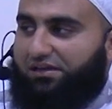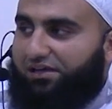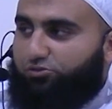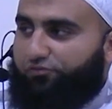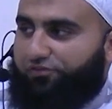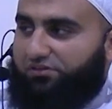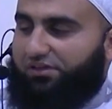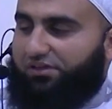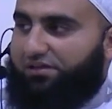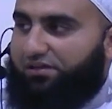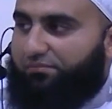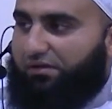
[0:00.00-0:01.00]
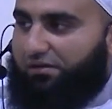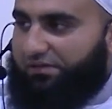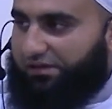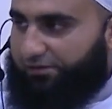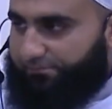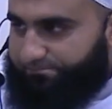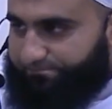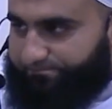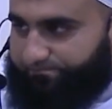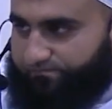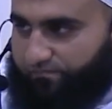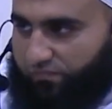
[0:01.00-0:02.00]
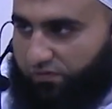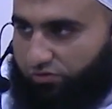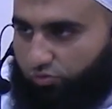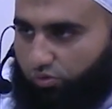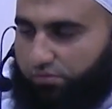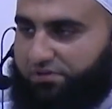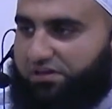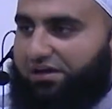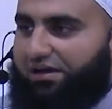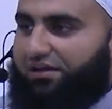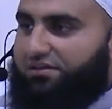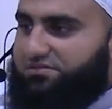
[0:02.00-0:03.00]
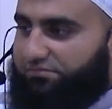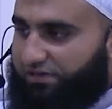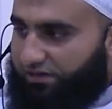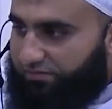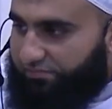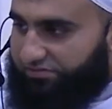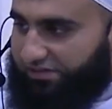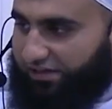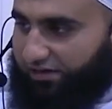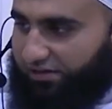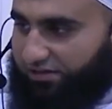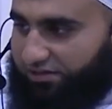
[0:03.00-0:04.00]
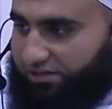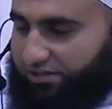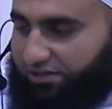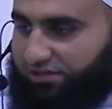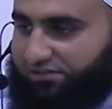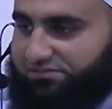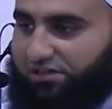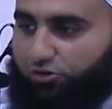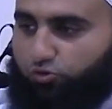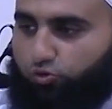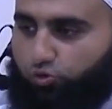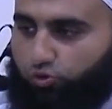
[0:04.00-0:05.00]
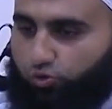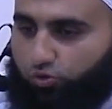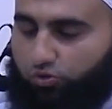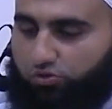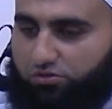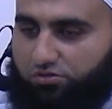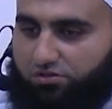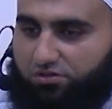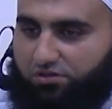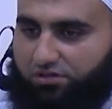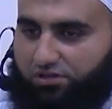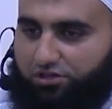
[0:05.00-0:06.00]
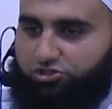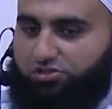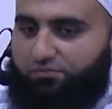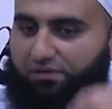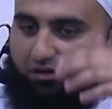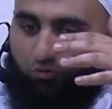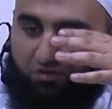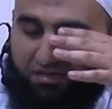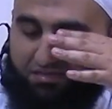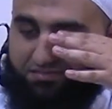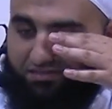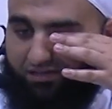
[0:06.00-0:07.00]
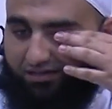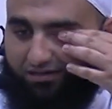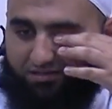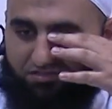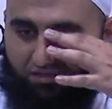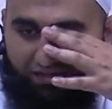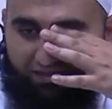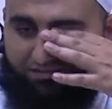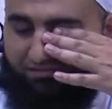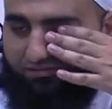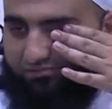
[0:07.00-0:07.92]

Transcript: لا تفرض عليهم أعمال ومنها على سبيل المثال تركه اجتماع الناس لصلاة